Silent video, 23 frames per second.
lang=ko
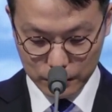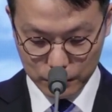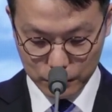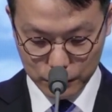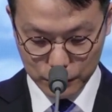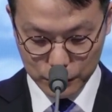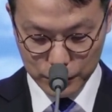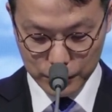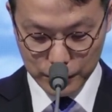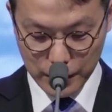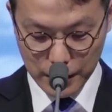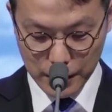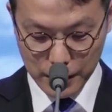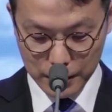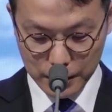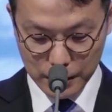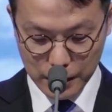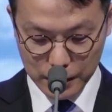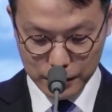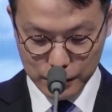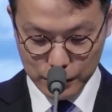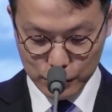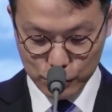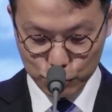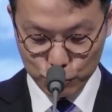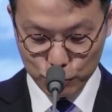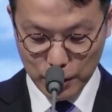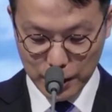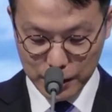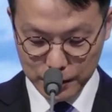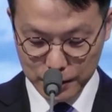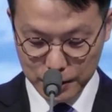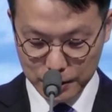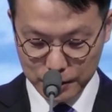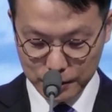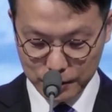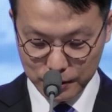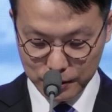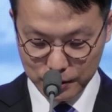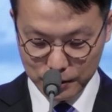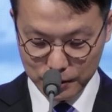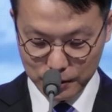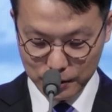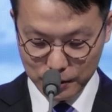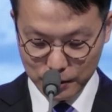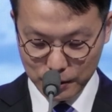지난 한 2주간은
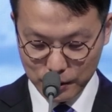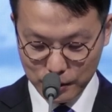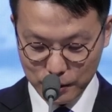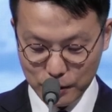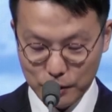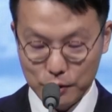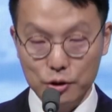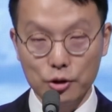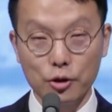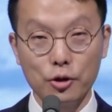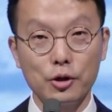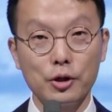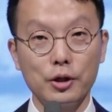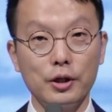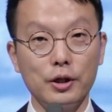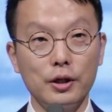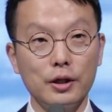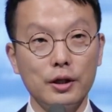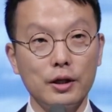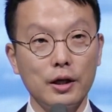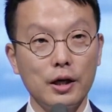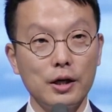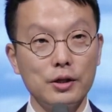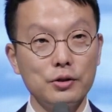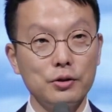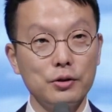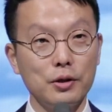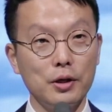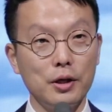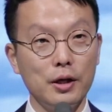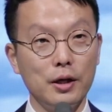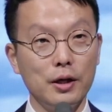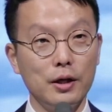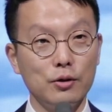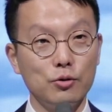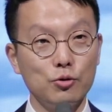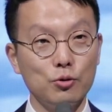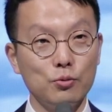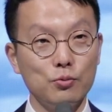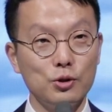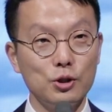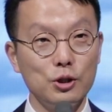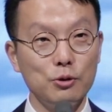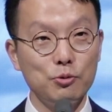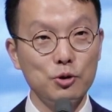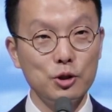저희 가정에 좀
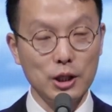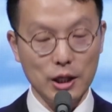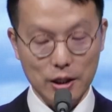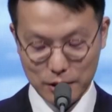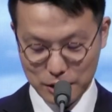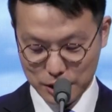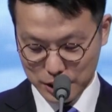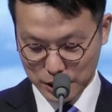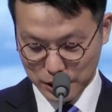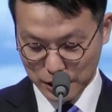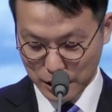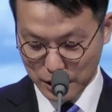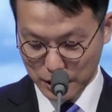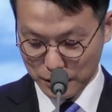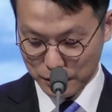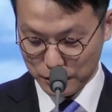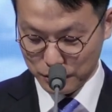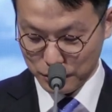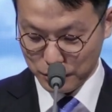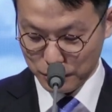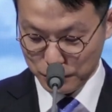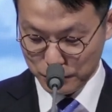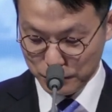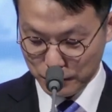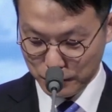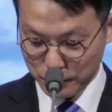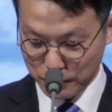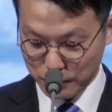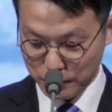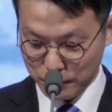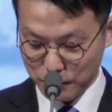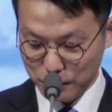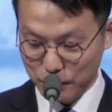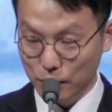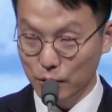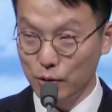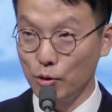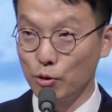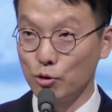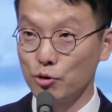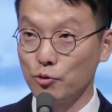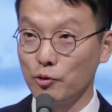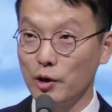쉽지 않은 시간들이었어요. 요즘